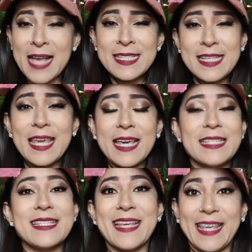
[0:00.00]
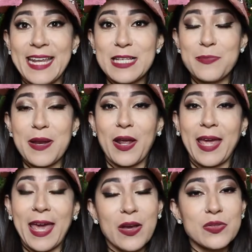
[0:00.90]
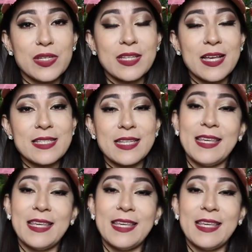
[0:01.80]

Así que si es que quieres ver qué cositas